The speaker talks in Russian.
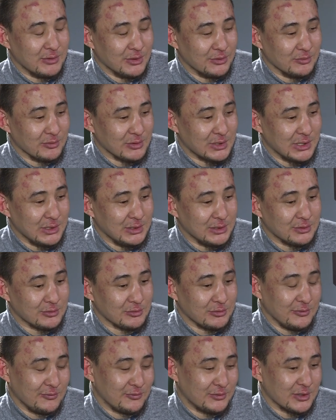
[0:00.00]
в одну
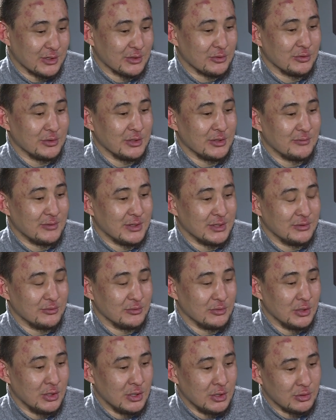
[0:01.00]
калитку, и второй я в
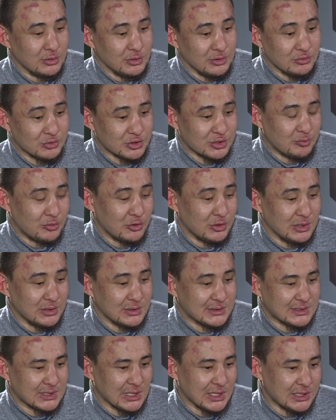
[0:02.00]
одну. И уже более,
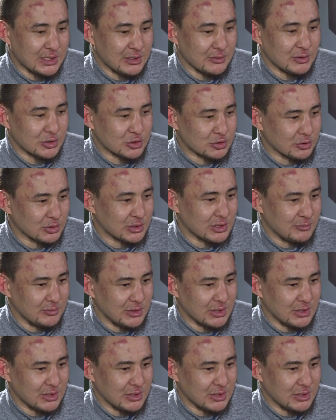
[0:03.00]
с третьего что-то